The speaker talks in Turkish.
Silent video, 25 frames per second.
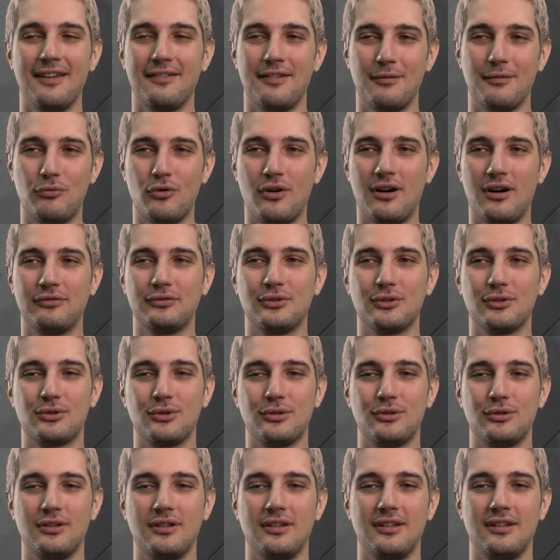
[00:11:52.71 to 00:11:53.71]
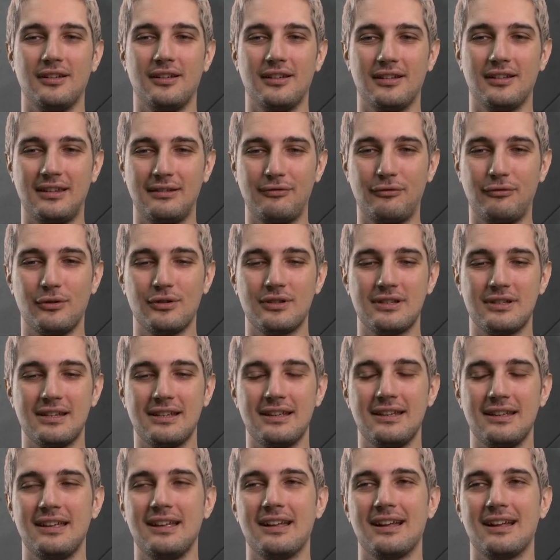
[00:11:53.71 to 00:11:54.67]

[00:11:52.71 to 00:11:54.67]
E, bu hafta sonu e, Tifozi